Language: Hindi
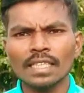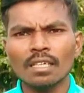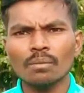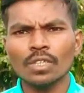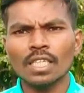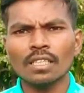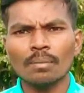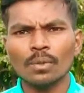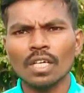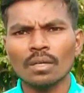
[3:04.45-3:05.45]
एहसान मौके
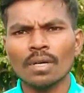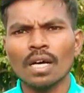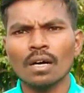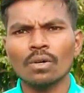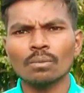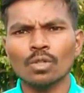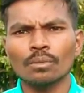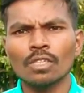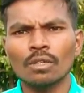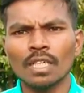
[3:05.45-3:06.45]
सपोर्ट करबा और
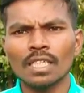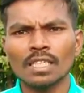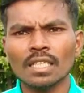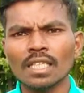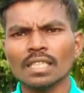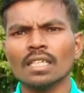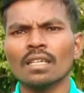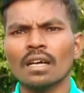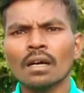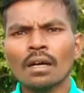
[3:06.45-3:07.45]
मोर वीडियो मन के ज़्यादा से
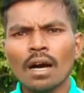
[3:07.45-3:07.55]
ज़्यादा